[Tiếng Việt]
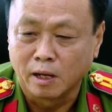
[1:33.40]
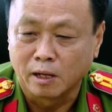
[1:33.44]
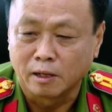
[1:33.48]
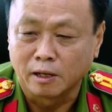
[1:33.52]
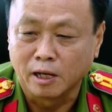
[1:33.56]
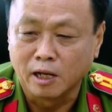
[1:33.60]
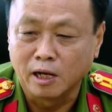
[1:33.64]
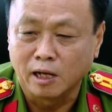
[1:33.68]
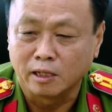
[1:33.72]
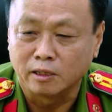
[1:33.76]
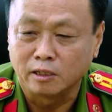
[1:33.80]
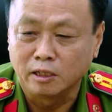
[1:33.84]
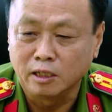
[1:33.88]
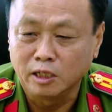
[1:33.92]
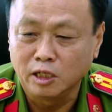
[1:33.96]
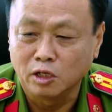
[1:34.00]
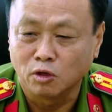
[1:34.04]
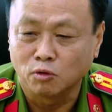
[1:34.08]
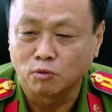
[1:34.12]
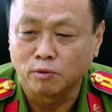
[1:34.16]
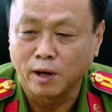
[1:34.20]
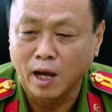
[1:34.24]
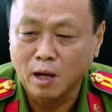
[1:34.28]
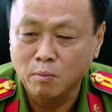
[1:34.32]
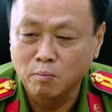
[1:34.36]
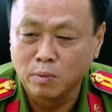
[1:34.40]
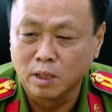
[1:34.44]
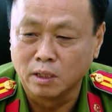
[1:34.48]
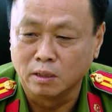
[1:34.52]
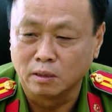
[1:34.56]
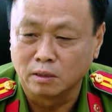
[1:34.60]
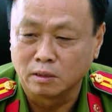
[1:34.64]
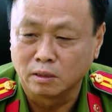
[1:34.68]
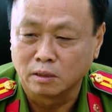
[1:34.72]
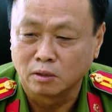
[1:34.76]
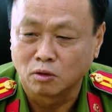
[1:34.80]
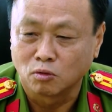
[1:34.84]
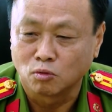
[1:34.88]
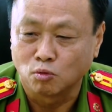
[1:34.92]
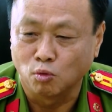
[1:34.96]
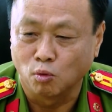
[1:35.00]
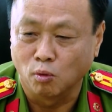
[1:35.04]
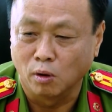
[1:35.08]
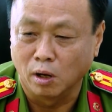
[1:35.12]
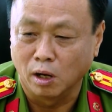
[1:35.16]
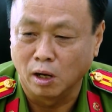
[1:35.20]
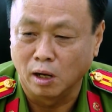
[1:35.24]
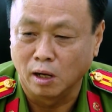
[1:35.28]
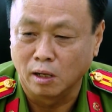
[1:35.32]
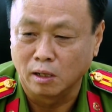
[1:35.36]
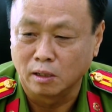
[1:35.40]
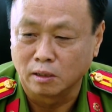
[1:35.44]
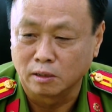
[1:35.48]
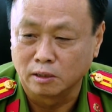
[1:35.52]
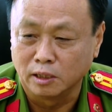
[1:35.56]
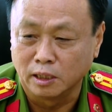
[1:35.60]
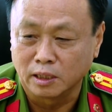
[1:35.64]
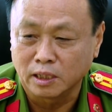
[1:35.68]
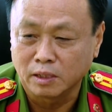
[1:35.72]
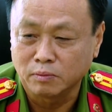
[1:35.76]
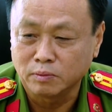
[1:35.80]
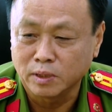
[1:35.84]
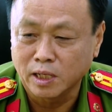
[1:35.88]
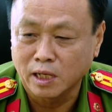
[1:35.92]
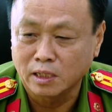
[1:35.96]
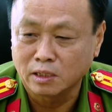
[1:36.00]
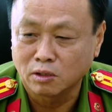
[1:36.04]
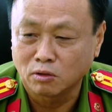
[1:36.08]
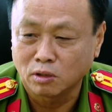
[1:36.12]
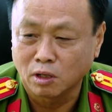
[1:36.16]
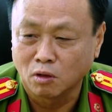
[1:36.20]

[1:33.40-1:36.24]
Đây là tín hiệu đáng mừng của người tham gia giao